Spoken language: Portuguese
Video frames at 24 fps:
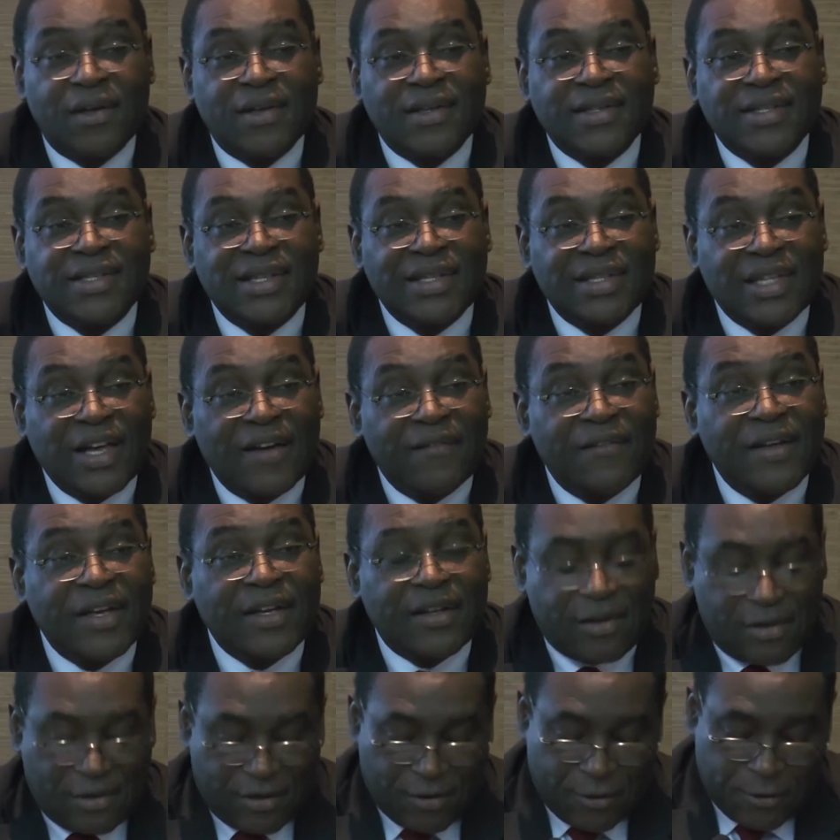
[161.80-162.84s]
C'est
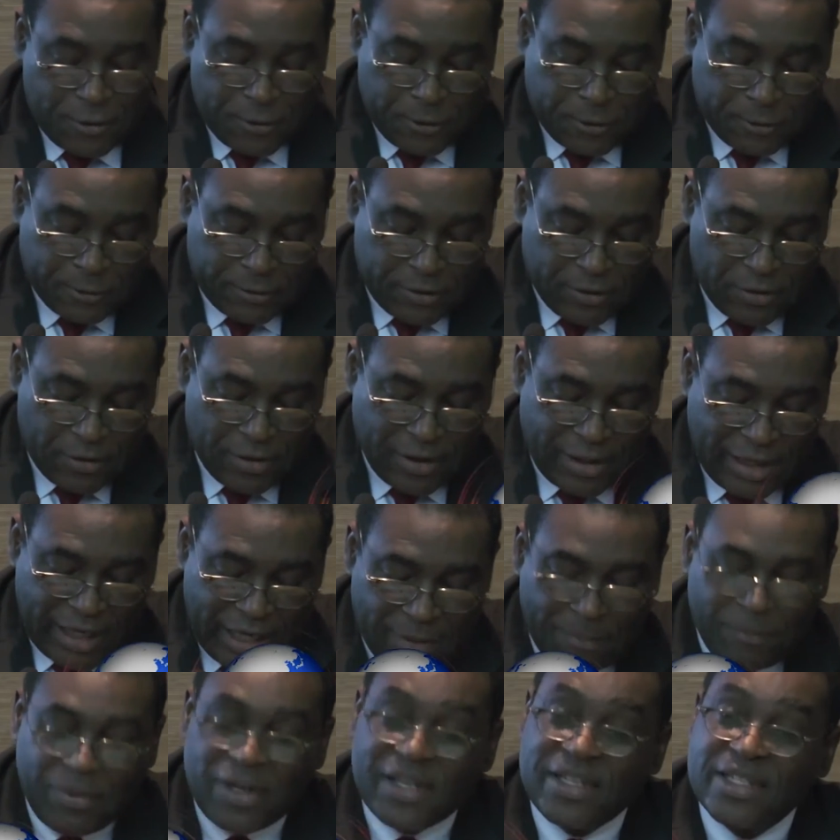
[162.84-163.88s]
avec euh, un
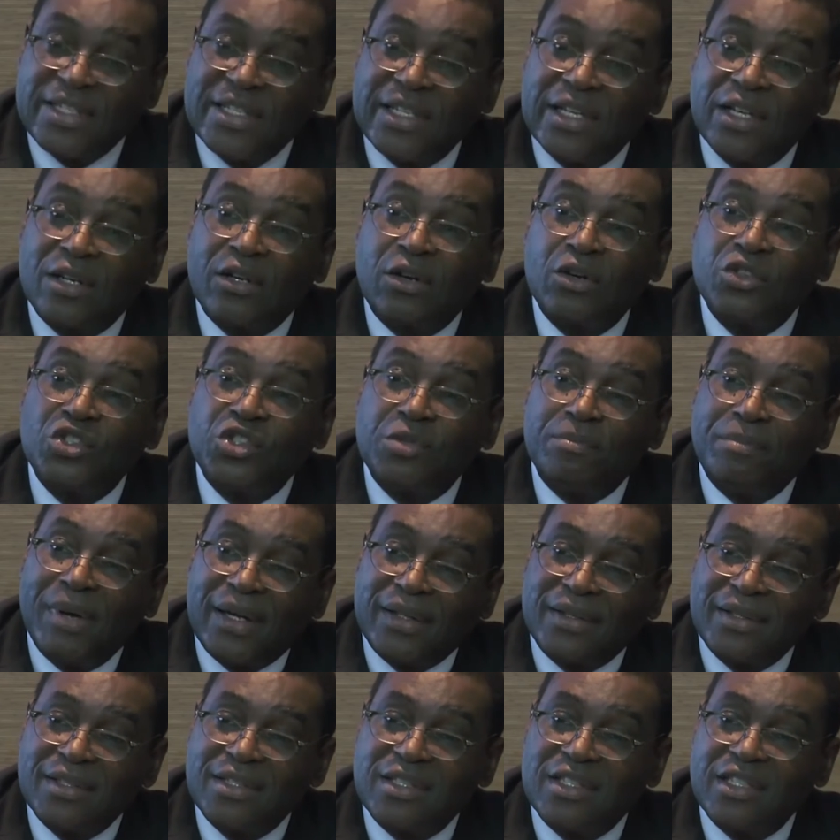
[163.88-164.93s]
réel plaisir que je
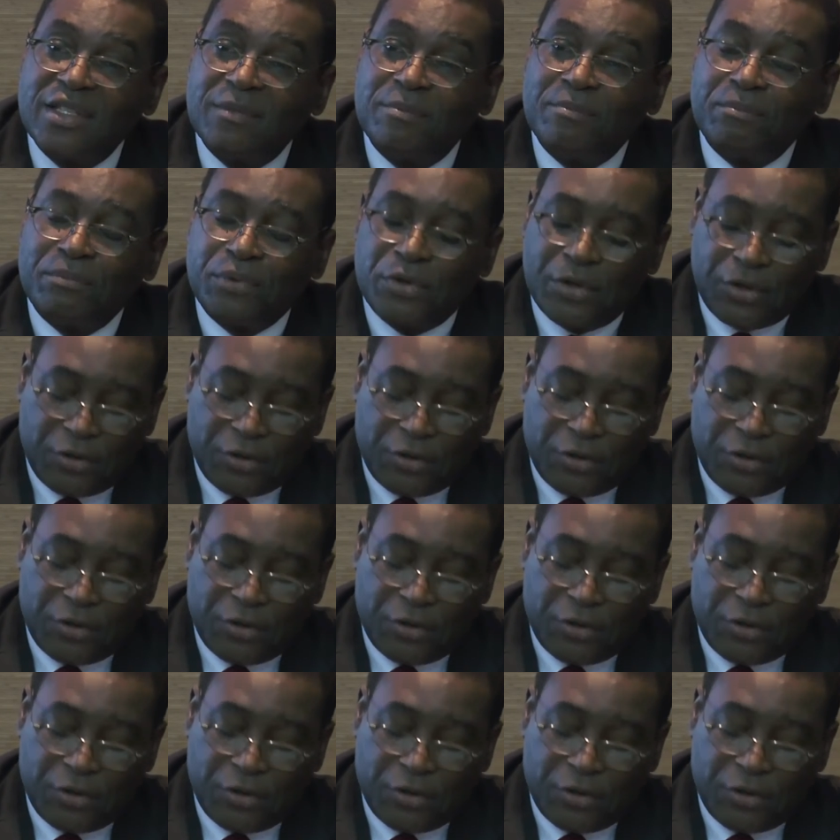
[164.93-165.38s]
participe.